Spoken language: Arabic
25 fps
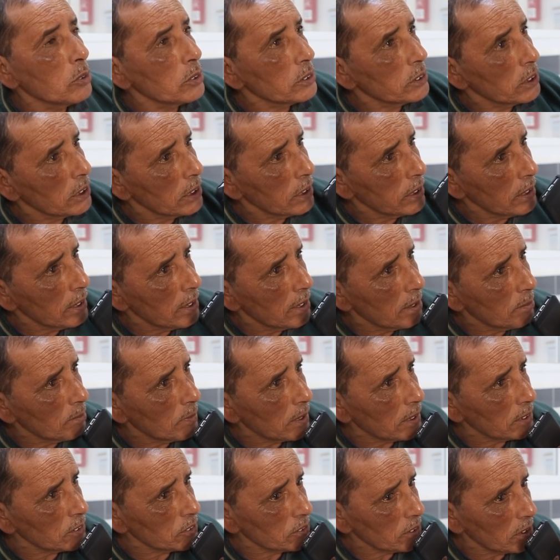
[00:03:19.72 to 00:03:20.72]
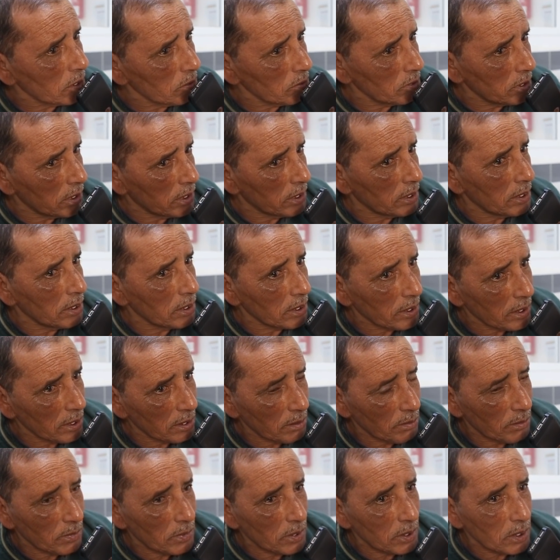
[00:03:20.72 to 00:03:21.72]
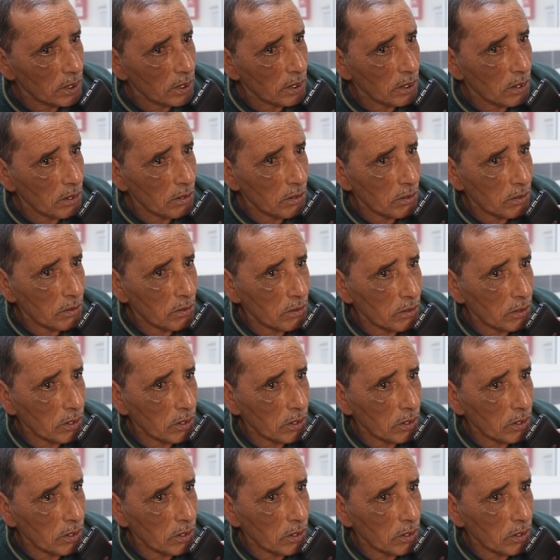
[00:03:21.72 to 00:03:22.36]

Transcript: ودي ليه ما عادش تعود لي كلمه كو